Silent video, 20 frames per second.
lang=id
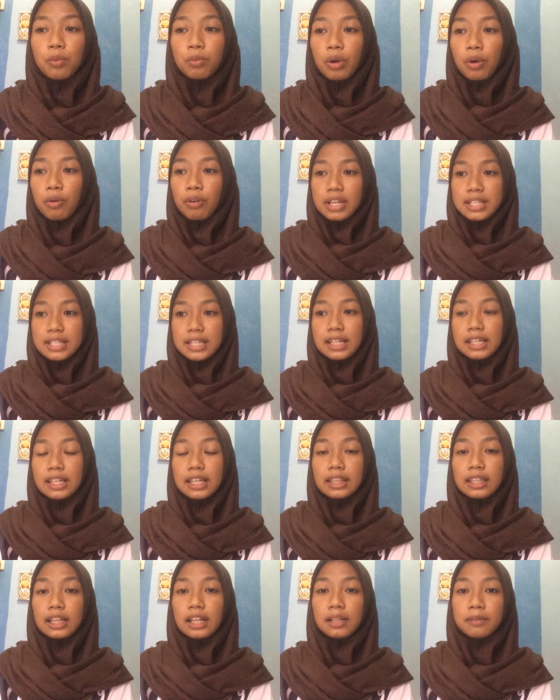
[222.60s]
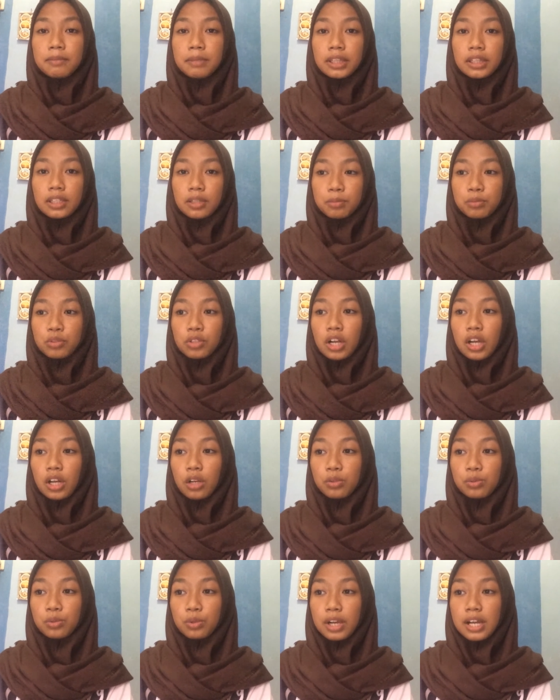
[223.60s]
Wawasan kita lebih terbuka
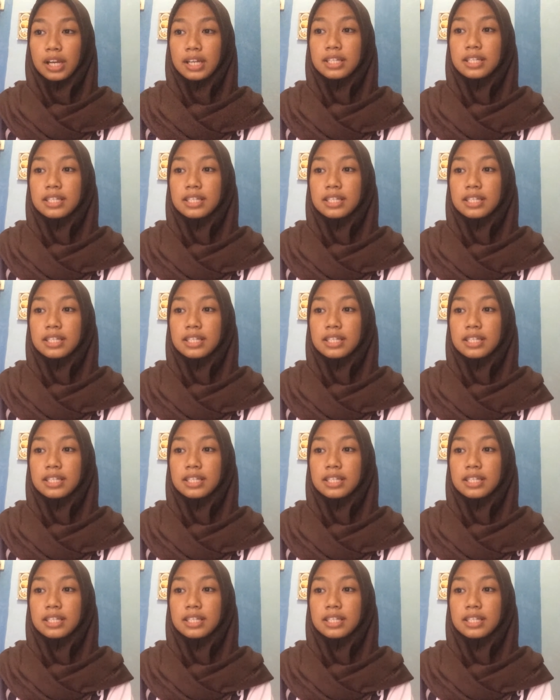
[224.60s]
luas